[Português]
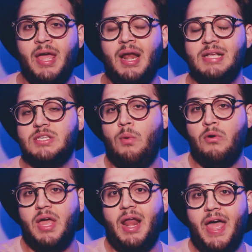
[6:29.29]
em relação
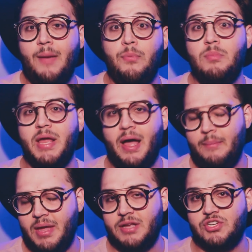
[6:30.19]
ao que ela é
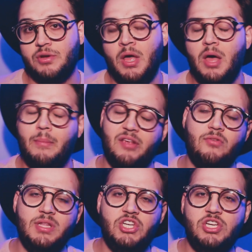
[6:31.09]
publicamente. Mas
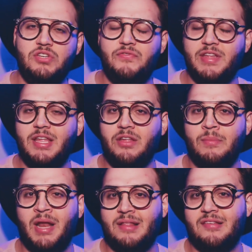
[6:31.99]
quando a gente vê
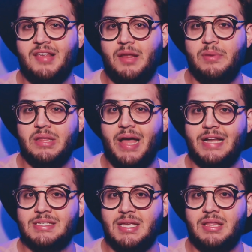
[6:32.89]
determinadas
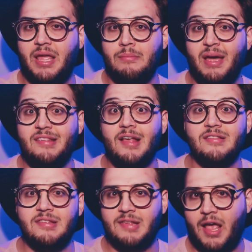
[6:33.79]
celebridades que têm mais
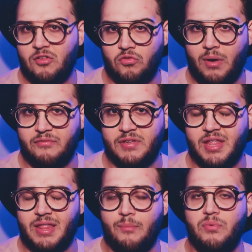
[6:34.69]
acesso à
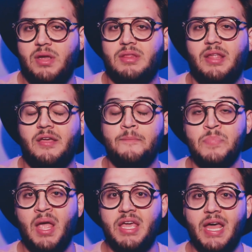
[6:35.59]
vida da Britney
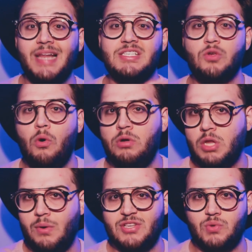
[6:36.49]
e elas contam
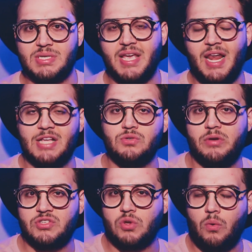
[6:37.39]
remontam as suas
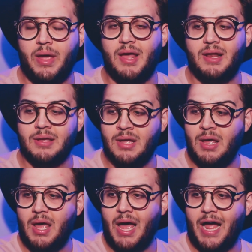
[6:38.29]
relações com ela,
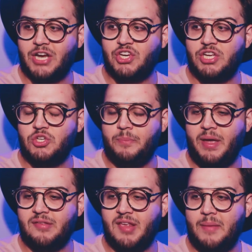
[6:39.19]
a gente
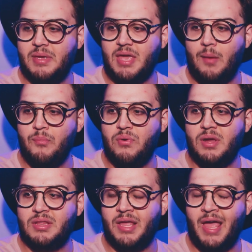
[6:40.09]
percebe que a
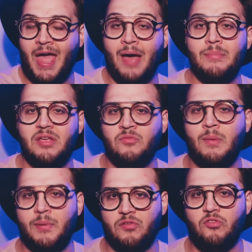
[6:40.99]
Britney é a
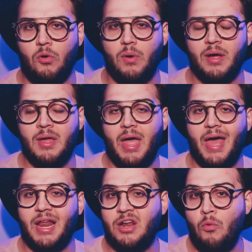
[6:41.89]
mesma pessoa.
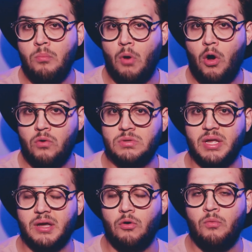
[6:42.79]
Ela não molda